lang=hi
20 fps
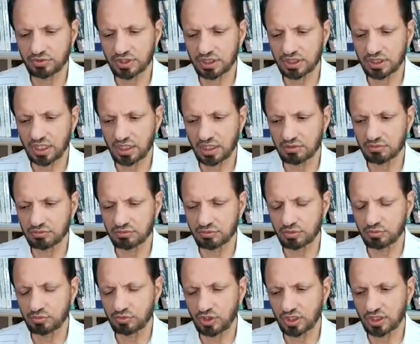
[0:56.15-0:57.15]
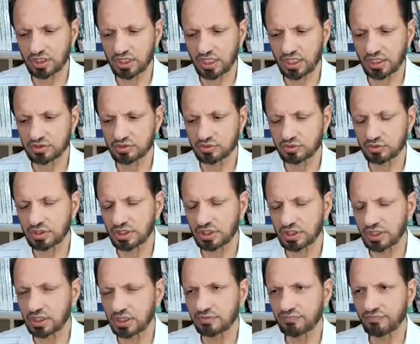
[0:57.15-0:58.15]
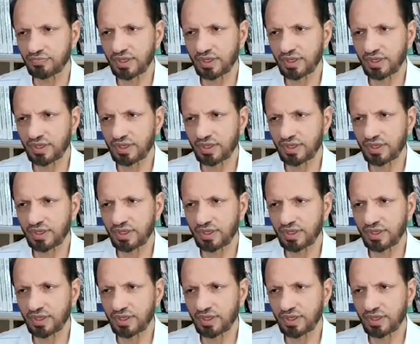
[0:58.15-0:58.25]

वर्ल्ड का वो मुल्क है जो कि